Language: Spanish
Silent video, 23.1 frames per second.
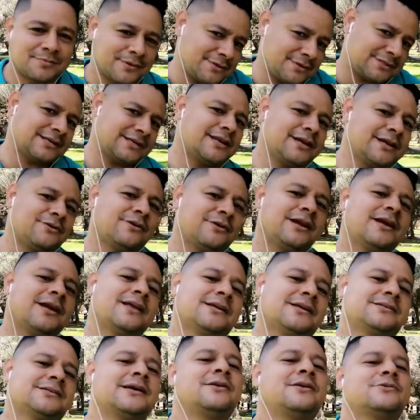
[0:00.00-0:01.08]
pero estaré con
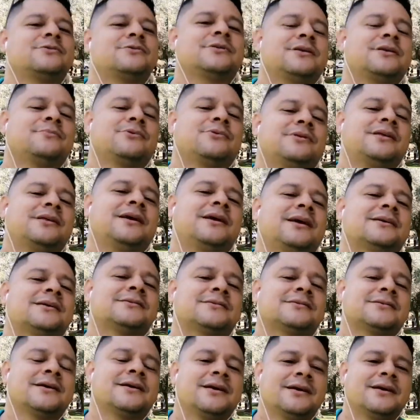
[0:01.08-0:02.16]
ella hasta los últimos días
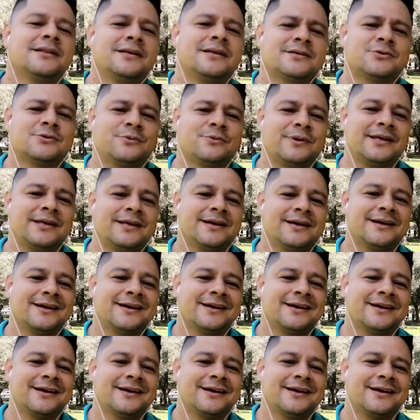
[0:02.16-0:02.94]
de su vida.